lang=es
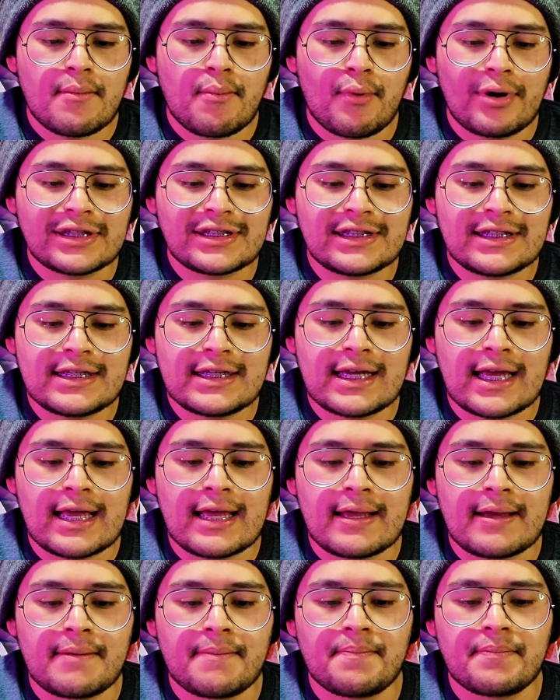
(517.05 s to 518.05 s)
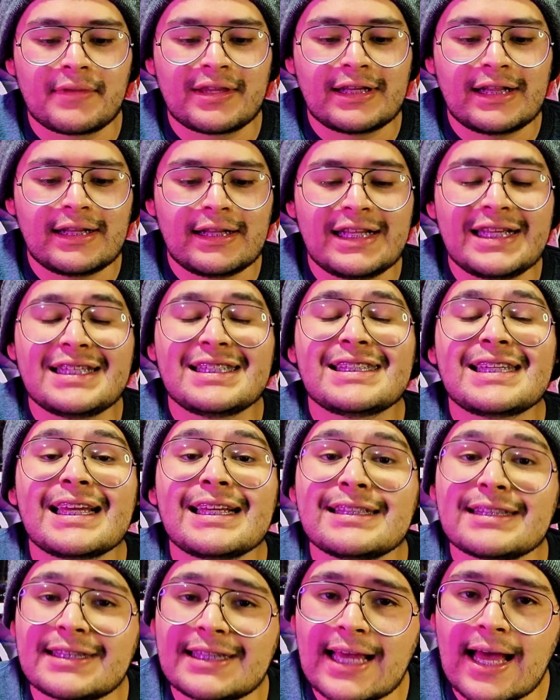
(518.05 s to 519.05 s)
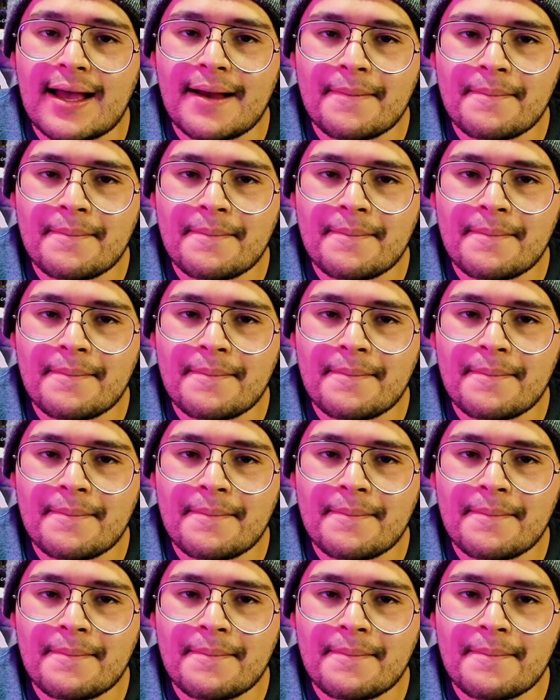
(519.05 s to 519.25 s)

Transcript: pues sí, eh, licencia.